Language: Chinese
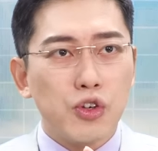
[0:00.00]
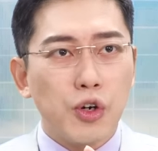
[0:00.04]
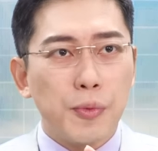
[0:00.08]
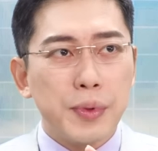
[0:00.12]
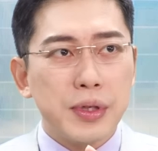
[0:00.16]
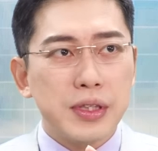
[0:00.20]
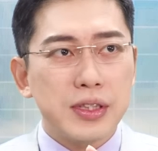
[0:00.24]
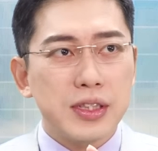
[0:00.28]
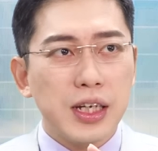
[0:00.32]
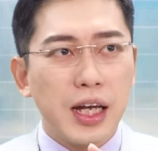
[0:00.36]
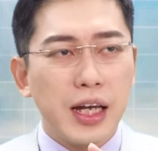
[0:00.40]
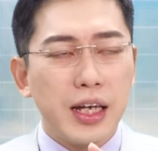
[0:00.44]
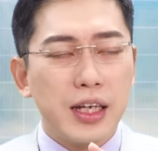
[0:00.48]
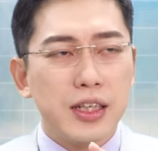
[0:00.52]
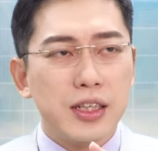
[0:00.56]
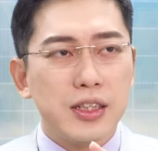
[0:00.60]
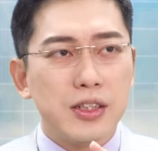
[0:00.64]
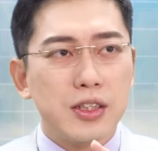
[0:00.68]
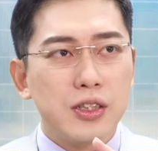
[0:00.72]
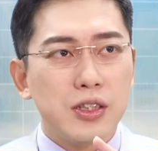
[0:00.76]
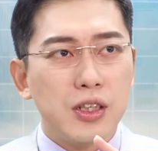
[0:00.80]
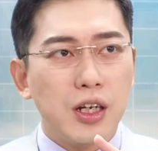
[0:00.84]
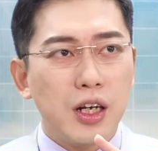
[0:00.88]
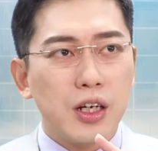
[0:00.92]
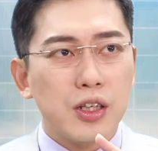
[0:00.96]
我们在
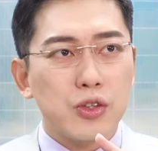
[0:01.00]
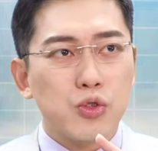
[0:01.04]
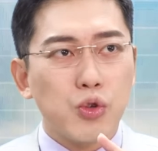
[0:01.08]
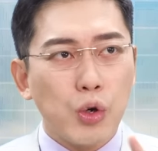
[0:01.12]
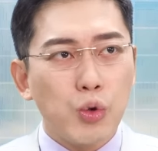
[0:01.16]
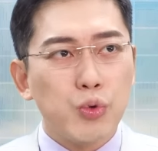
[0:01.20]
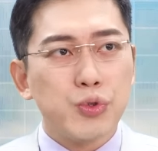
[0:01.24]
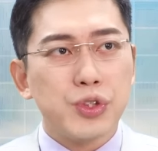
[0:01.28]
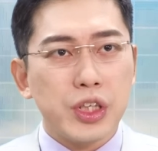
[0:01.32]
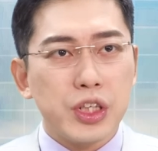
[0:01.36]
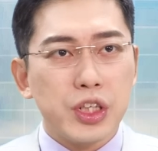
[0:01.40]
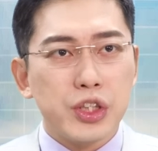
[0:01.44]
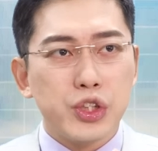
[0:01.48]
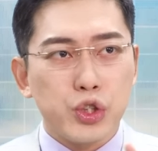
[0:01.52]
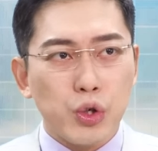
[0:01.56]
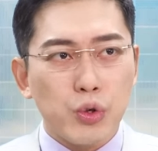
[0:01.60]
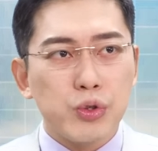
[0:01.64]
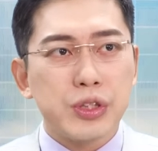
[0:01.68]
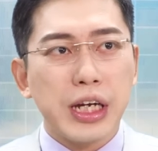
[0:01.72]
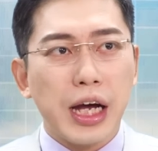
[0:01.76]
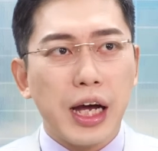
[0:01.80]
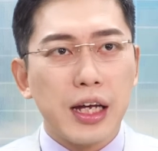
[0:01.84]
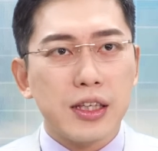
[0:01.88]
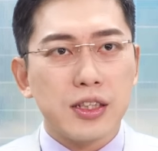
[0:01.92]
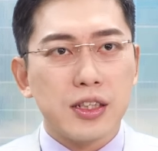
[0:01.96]
呃端午节休
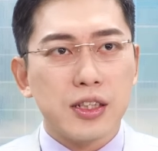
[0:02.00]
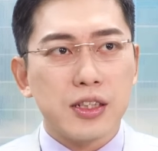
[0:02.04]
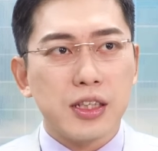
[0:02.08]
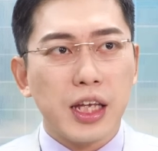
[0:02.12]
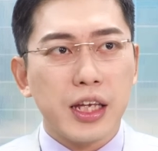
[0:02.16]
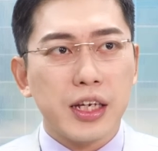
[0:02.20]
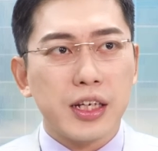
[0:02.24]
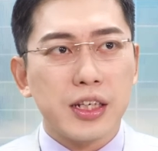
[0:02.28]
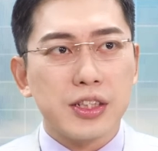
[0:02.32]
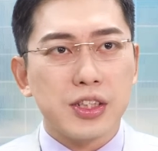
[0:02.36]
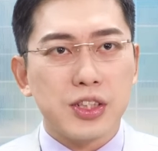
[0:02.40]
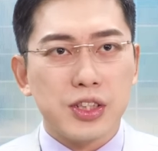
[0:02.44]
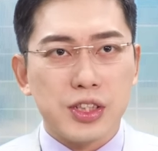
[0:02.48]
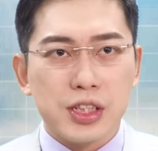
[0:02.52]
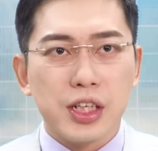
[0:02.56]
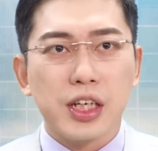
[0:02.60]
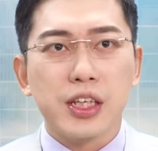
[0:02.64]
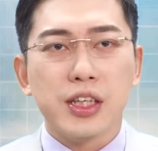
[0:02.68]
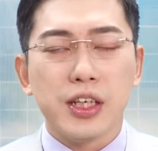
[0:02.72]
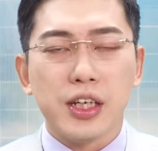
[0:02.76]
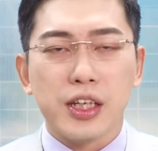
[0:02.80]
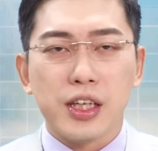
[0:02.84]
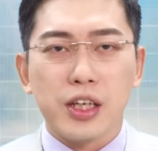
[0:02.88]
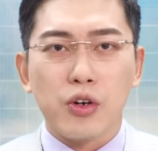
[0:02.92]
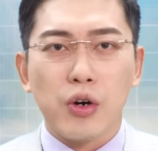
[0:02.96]
假的那个时间
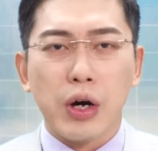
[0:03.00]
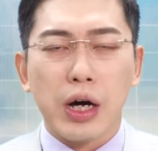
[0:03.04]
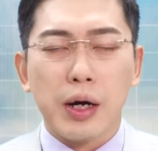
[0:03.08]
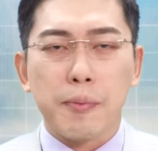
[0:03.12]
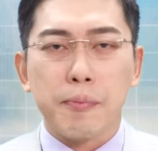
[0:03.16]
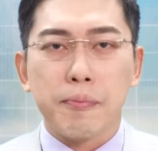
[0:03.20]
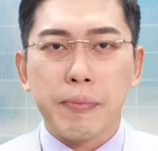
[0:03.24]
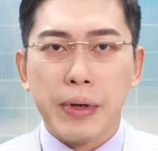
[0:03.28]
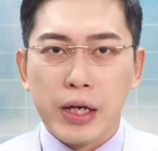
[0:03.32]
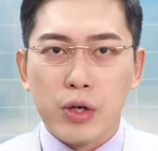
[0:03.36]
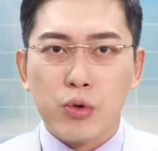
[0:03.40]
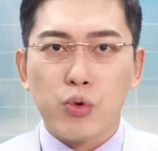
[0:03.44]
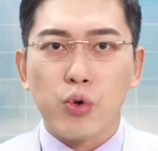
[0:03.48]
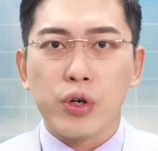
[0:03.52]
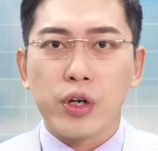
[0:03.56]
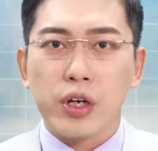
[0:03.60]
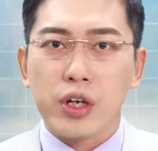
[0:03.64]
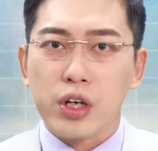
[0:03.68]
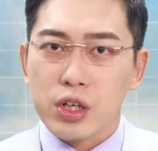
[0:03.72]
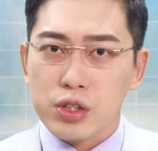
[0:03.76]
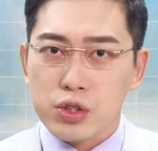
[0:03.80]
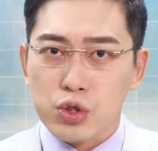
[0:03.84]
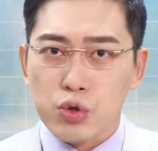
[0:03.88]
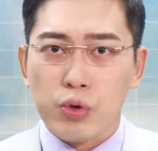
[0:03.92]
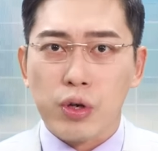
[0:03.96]
点的话，美国一
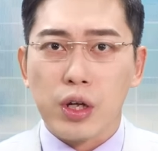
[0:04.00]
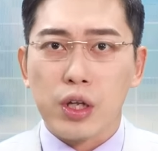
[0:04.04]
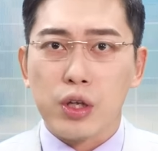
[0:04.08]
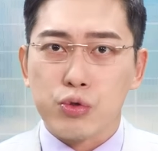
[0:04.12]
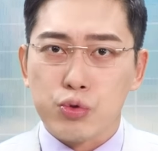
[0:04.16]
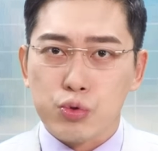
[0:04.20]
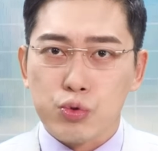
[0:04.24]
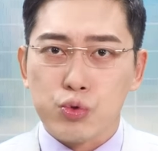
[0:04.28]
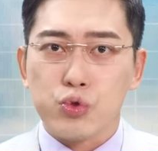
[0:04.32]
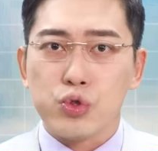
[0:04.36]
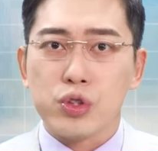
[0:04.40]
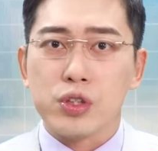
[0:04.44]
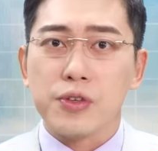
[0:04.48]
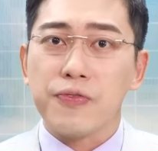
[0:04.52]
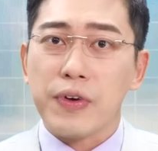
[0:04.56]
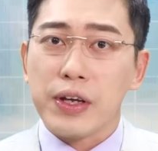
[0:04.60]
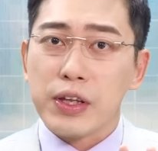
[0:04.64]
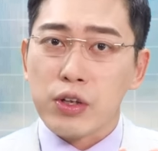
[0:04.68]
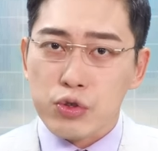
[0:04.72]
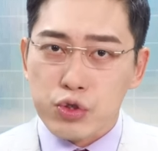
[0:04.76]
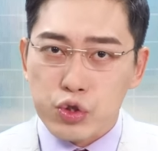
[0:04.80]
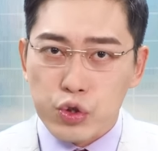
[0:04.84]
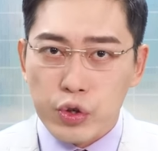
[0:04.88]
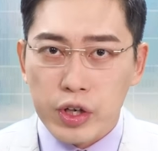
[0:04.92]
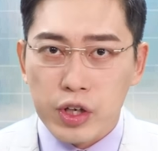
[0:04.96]
个很重要的数据是非
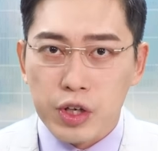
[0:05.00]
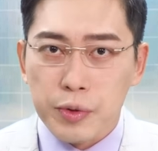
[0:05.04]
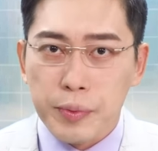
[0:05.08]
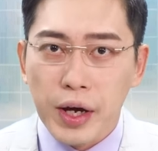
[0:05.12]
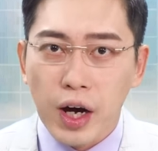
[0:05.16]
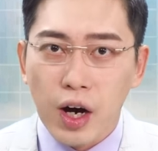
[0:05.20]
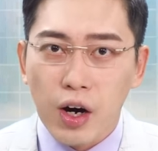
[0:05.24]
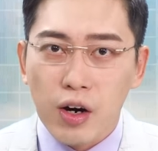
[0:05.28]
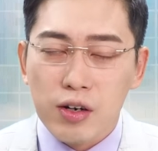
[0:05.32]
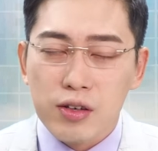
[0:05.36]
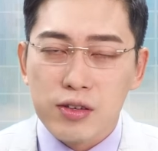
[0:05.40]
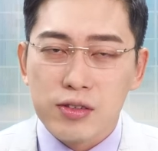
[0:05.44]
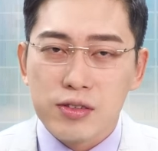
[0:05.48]
农就业有没有？